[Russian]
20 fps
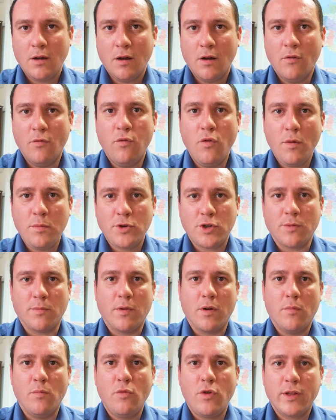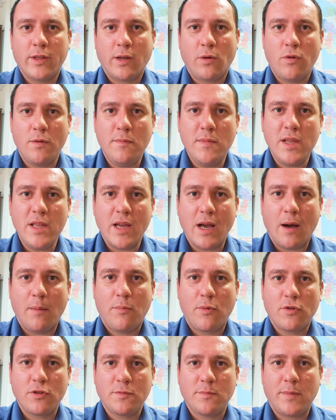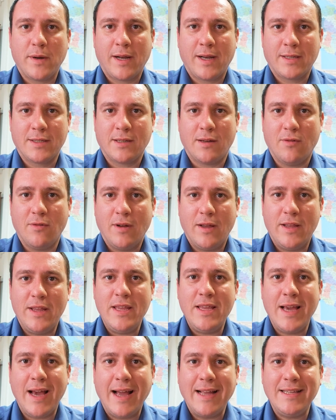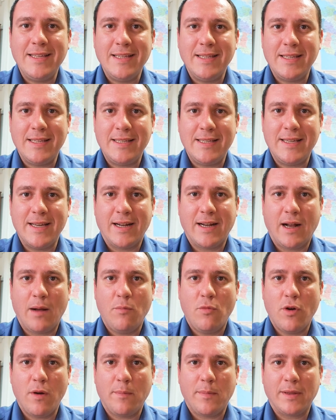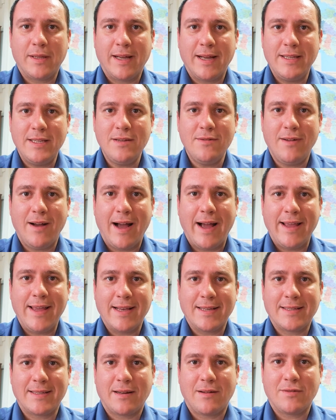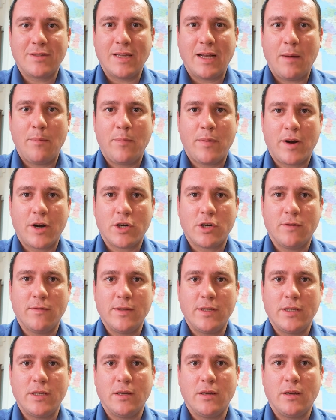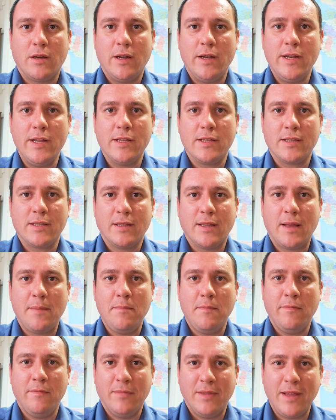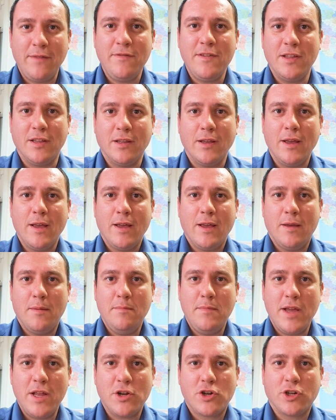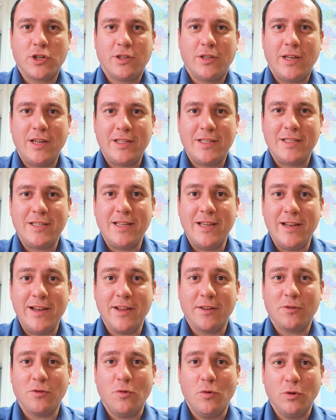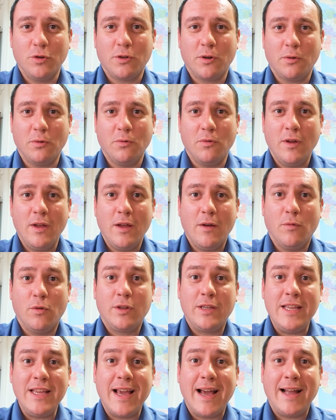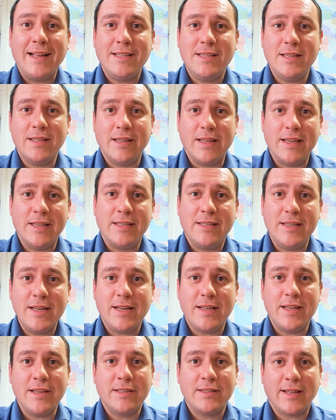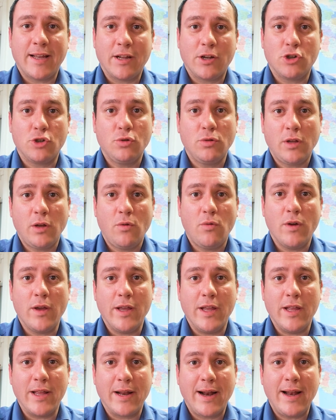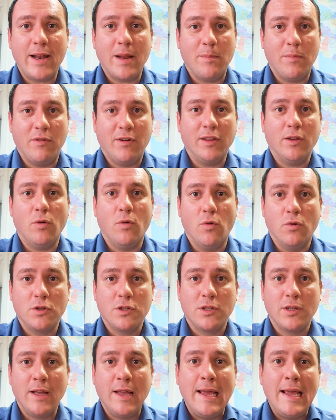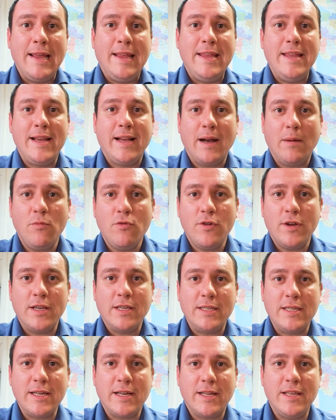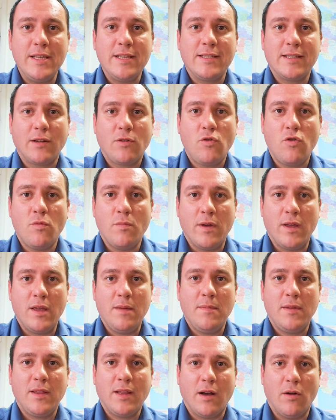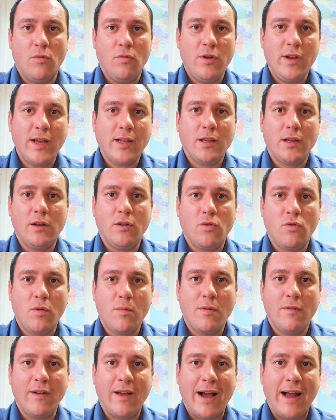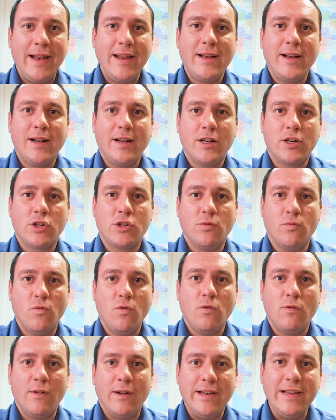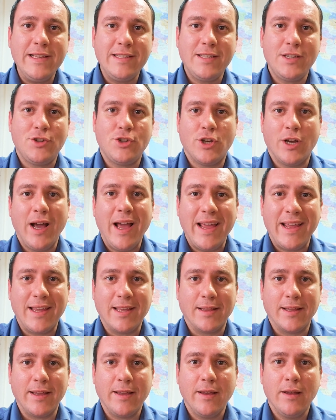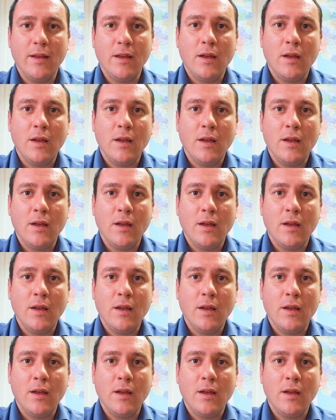В общем, мой такой мини-опрос показал, ни один из тех, кому я подходил, а я старался опрашивать э, лиц на, на вид меньше 30 лет от роду, вот ни один из них не знает, что такое генеральный план ОСТ. Никому из них не знакомы имена Ульяны Громовой, Олега Кошевого, Лизы Чайкиной.